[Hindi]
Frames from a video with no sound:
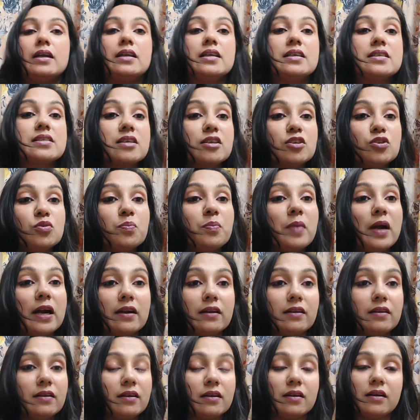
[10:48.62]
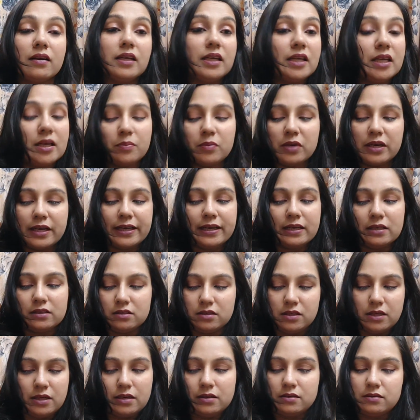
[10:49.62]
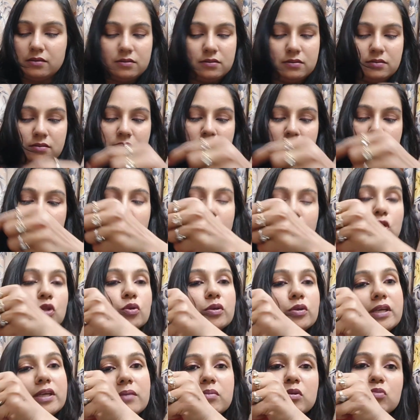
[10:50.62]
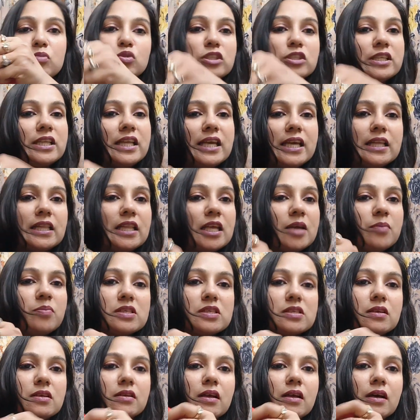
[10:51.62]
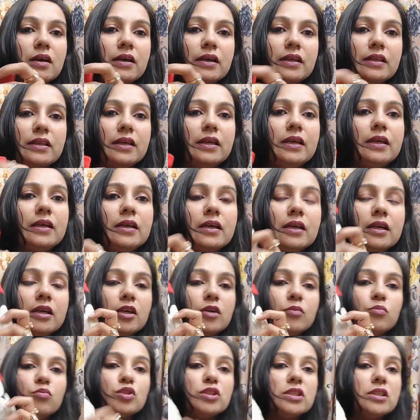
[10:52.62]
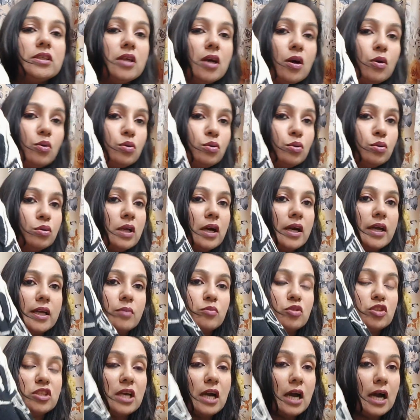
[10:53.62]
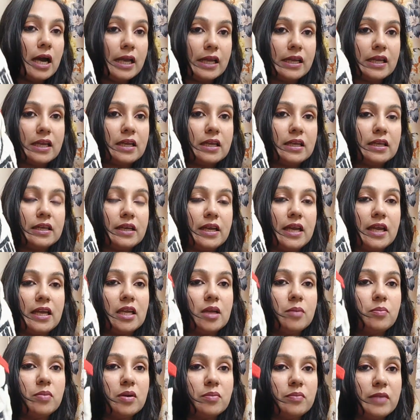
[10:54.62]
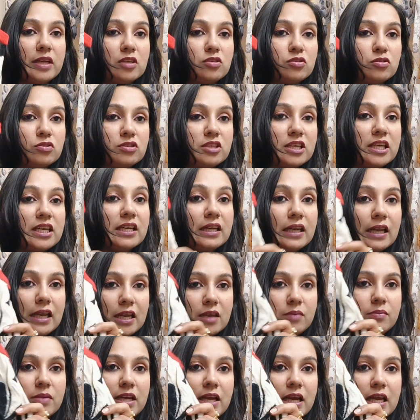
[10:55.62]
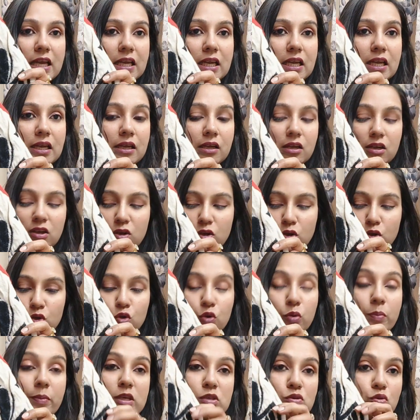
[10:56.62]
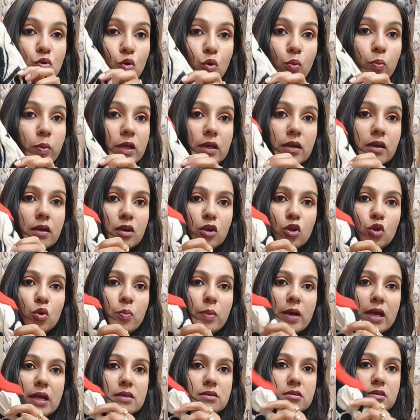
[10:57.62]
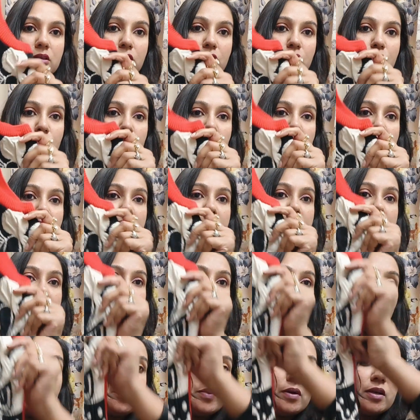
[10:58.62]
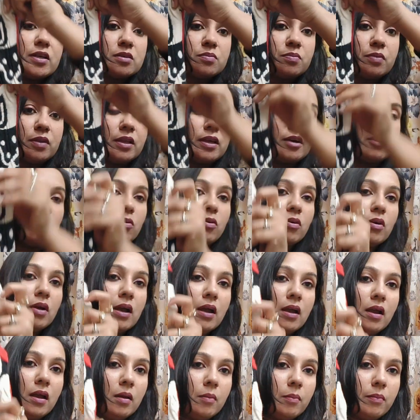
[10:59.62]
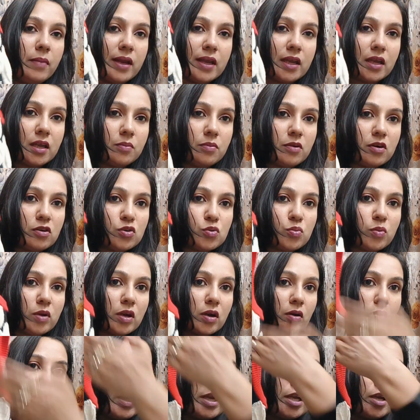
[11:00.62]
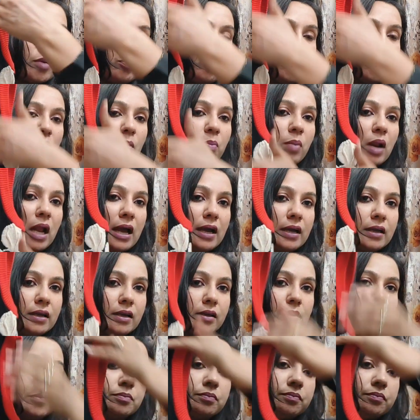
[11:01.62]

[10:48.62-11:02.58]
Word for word: इसका जो पैटर्न है ना ये बड़ा ही अच्छा है तो ये भी मुझे देखते ही पसंद आ गई थी मुझे डाउट तो था ये मुझे आएगी कि नहीं आएगी पर मैंने सोचा कि नहीं भी आएगी तो मैं इसको ओपन करके तो पहन सकती हूँ क्योंकि यहाँ पर इस पर देखो मिक्की माउस बना हुआ है ये पूरा ब्लैक है